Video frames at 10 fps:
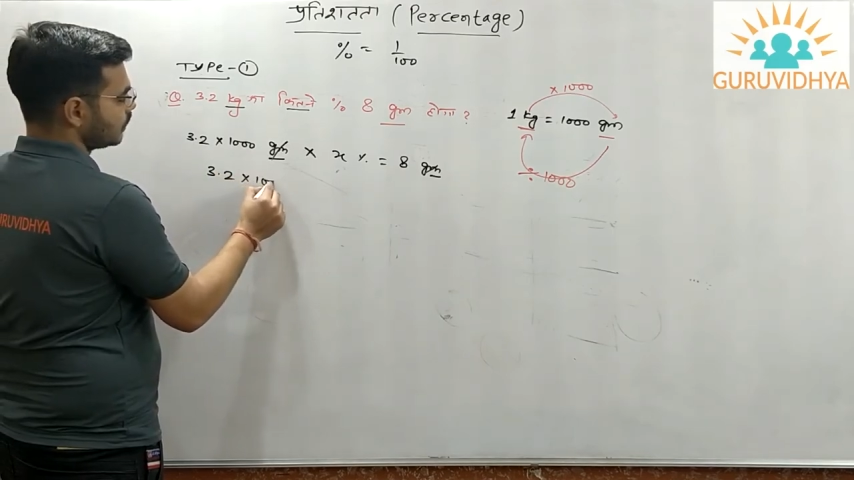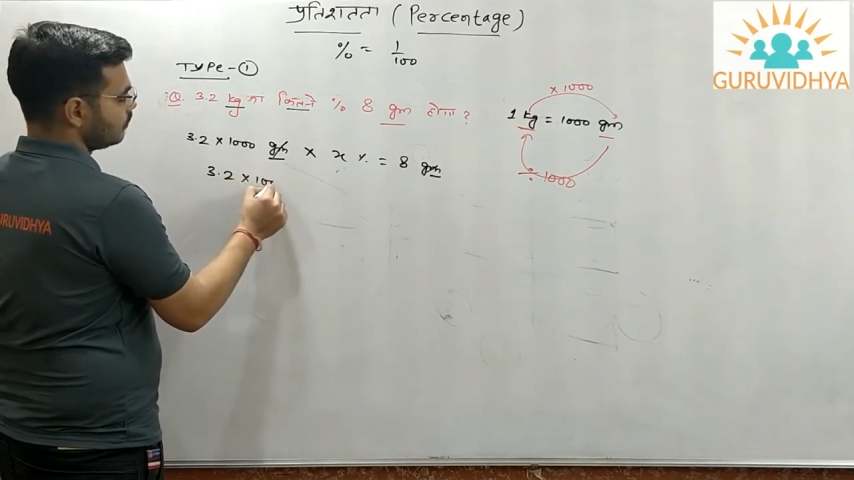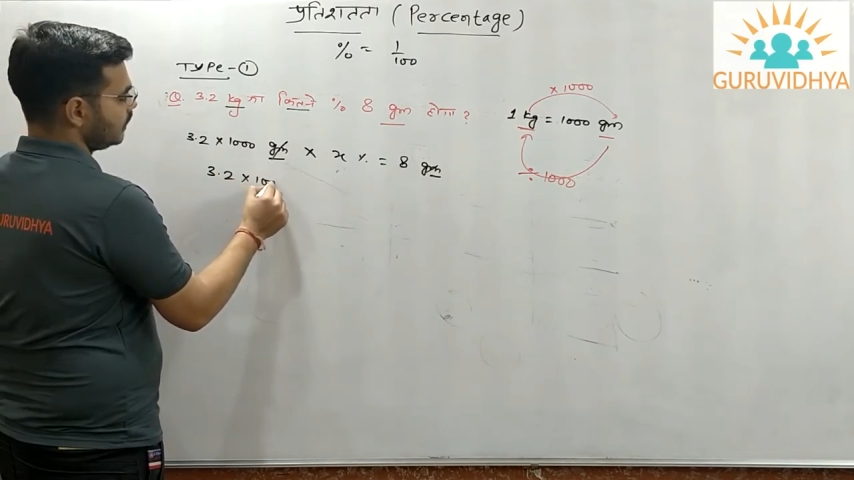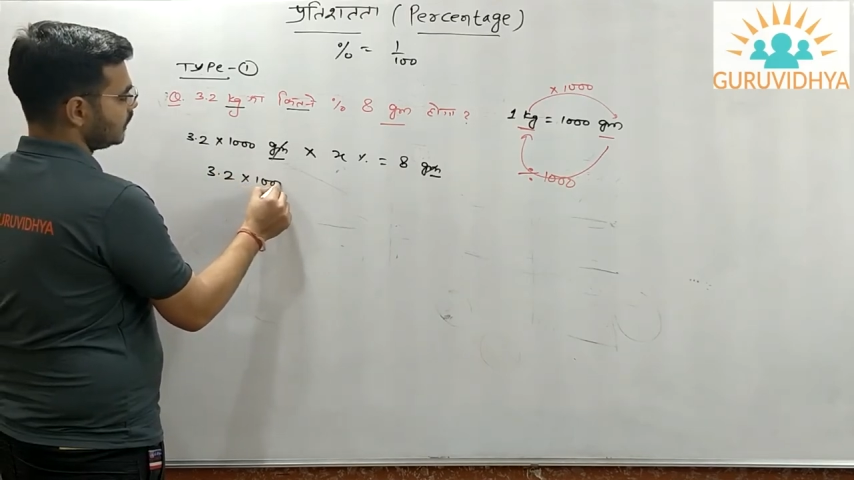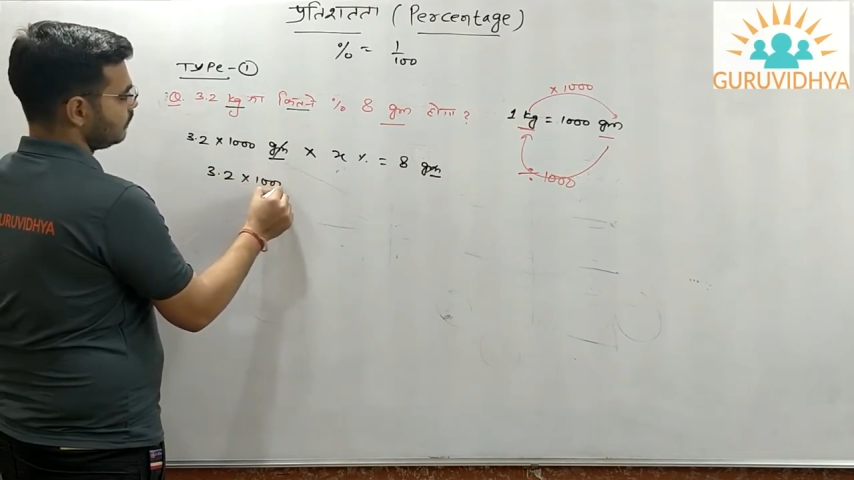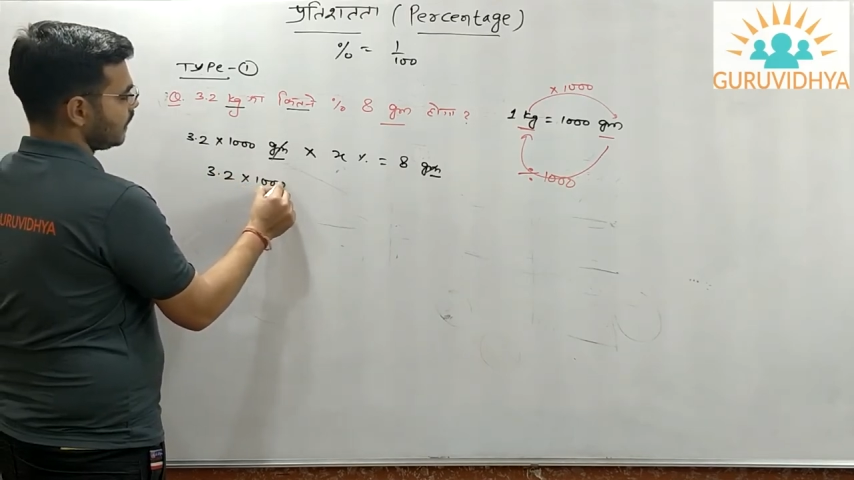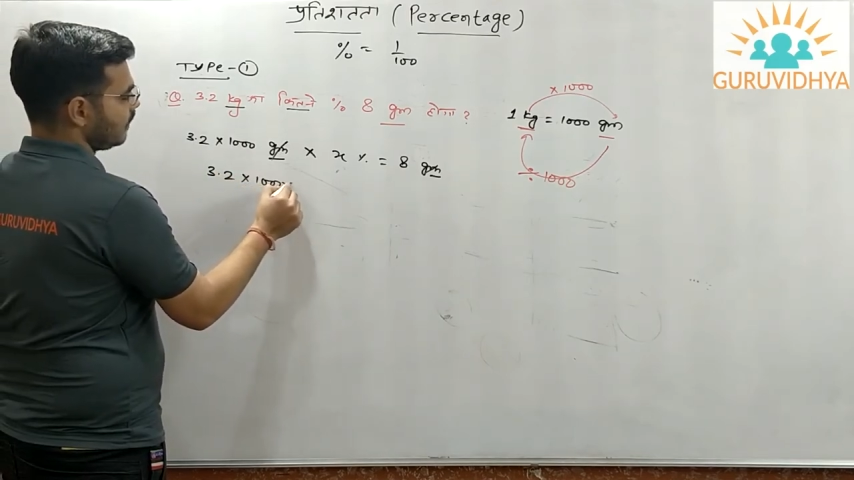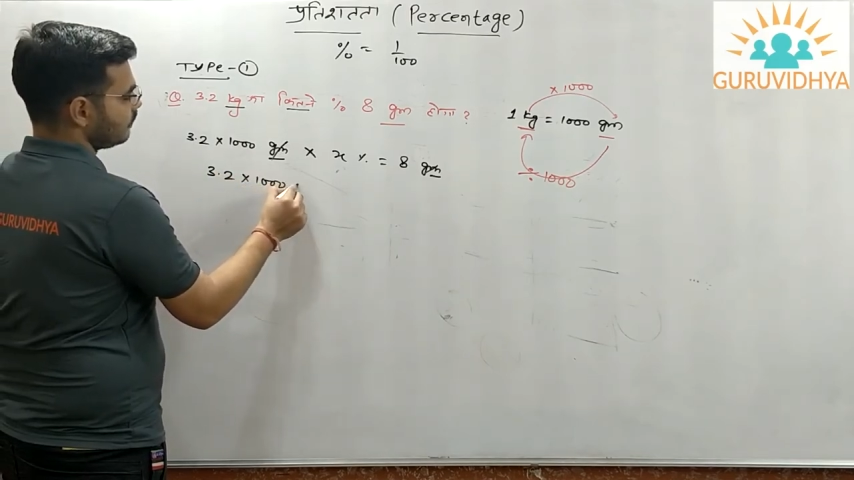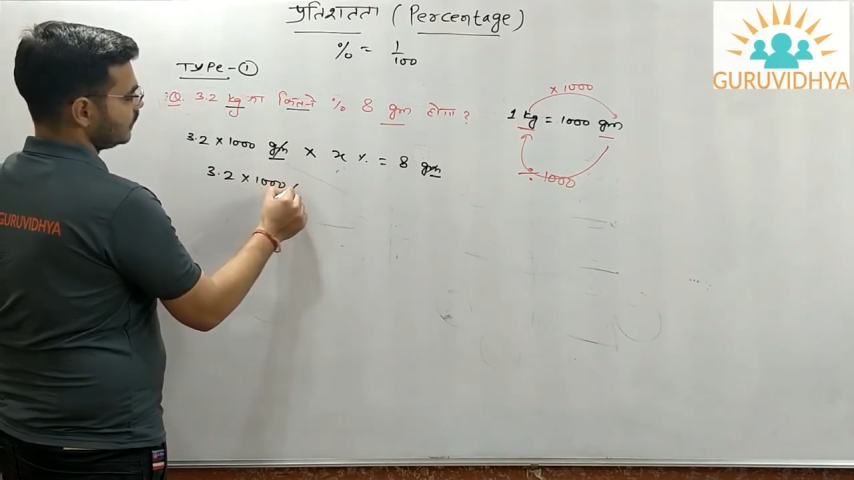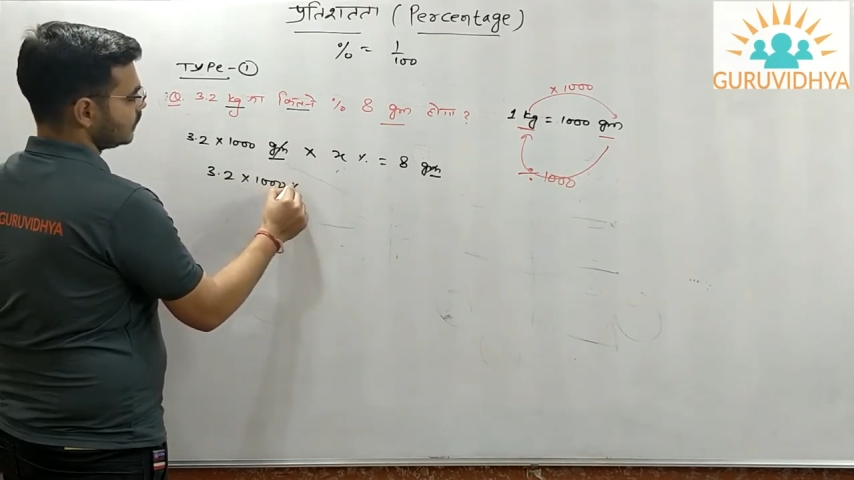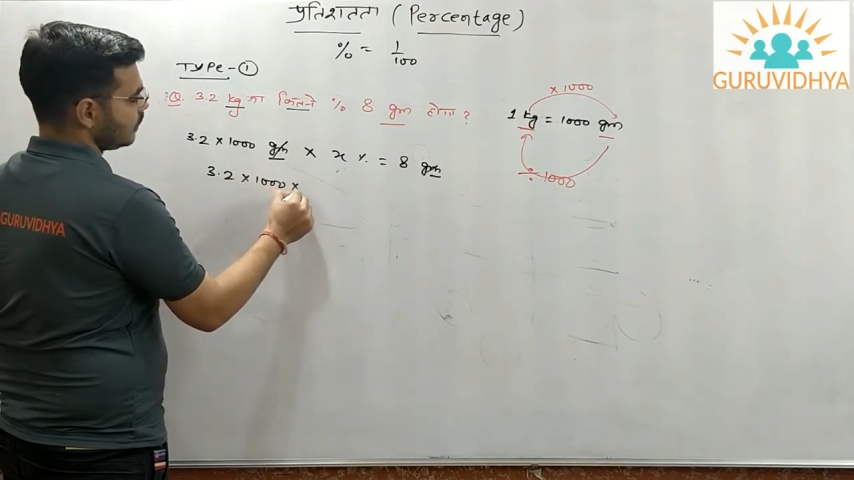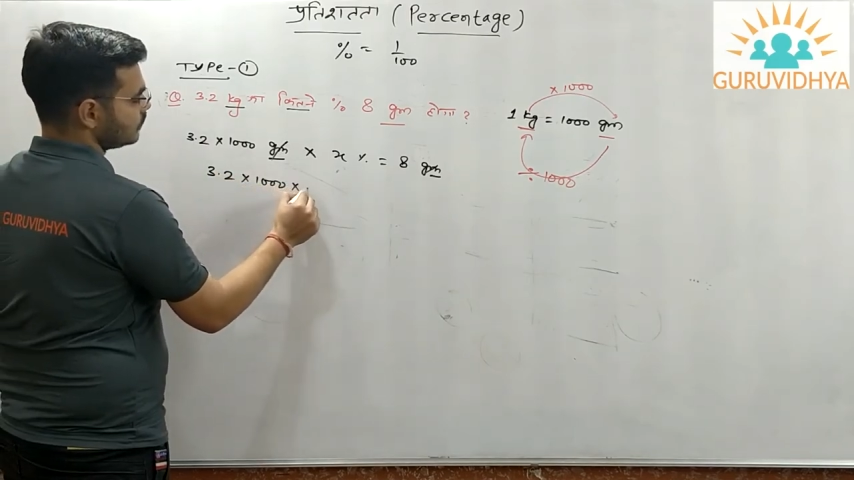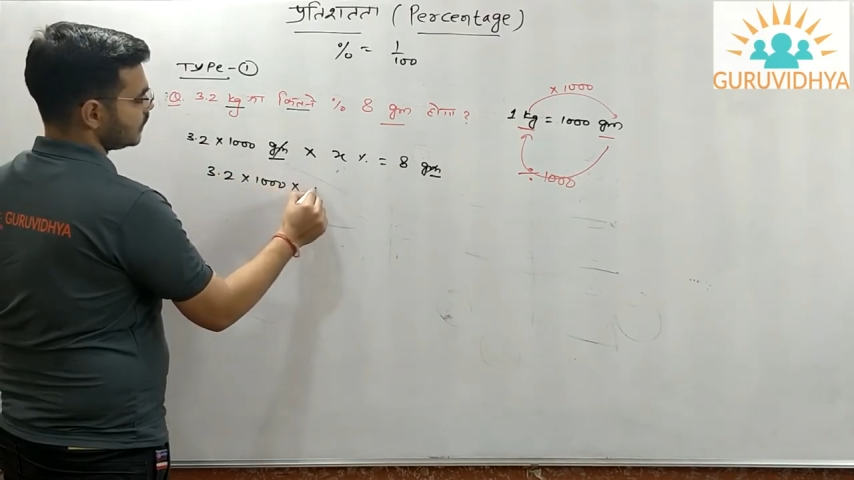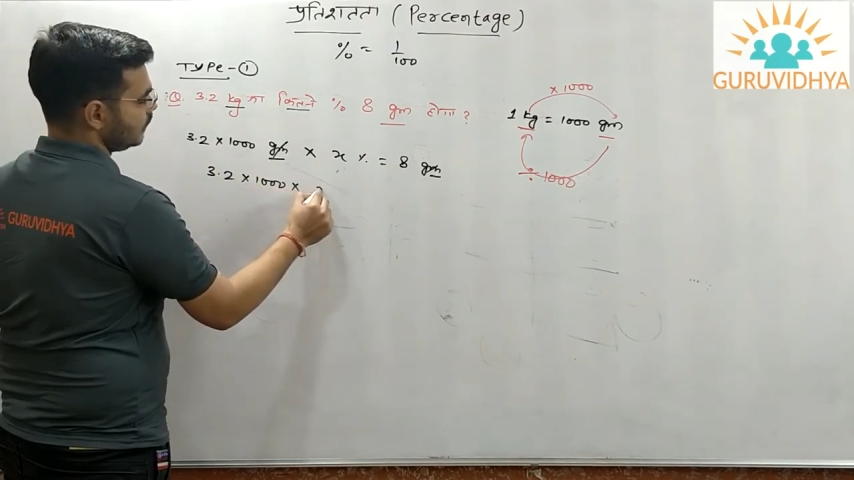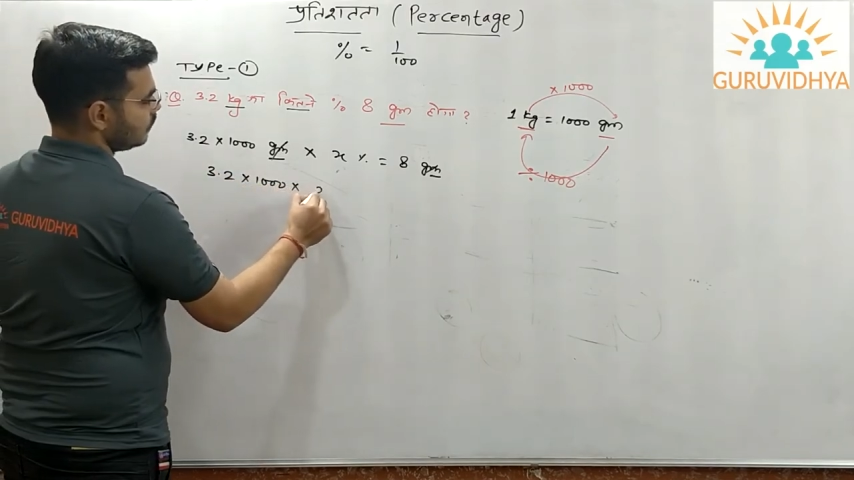मल्टीप्लाई वन
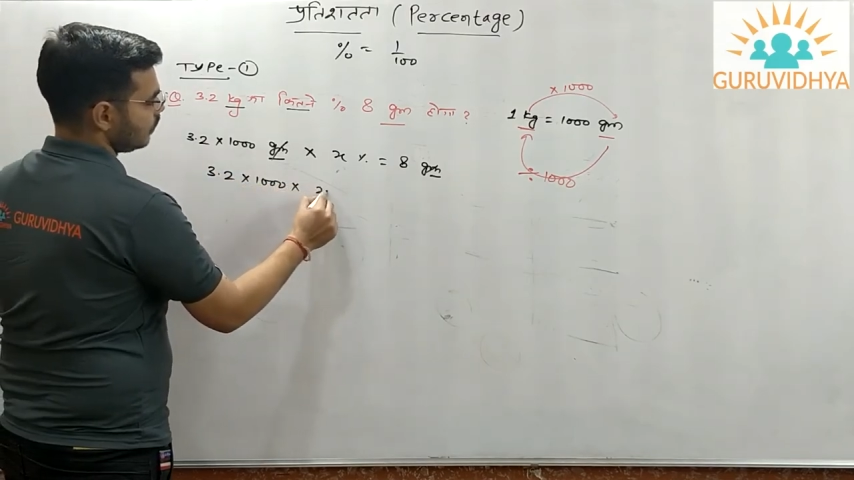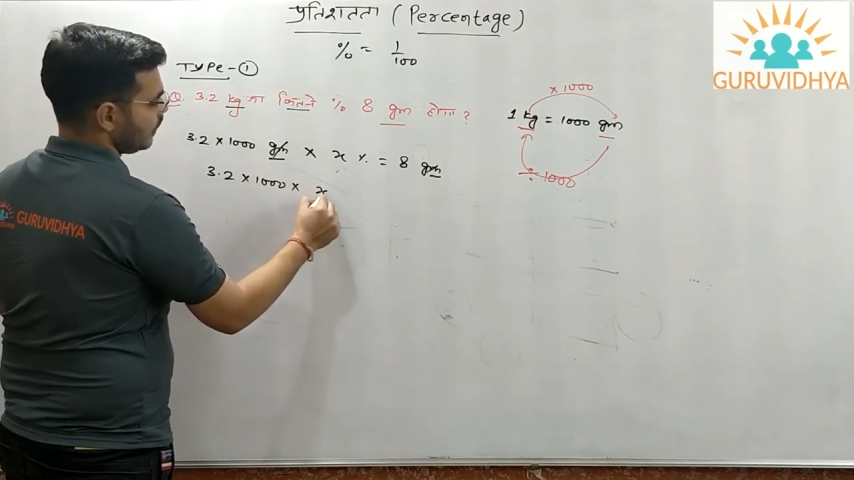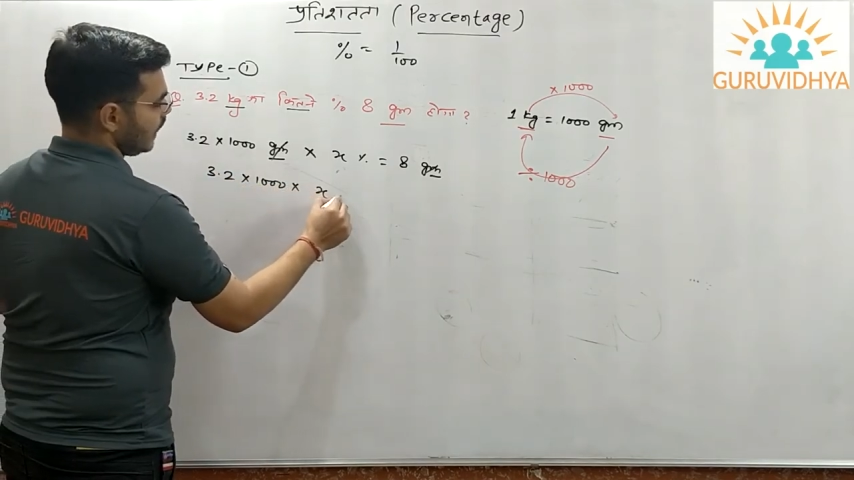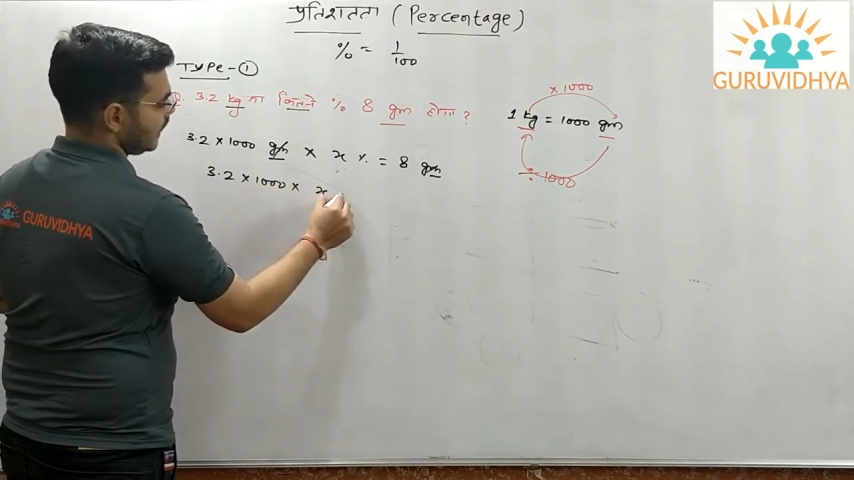थाउजेंड और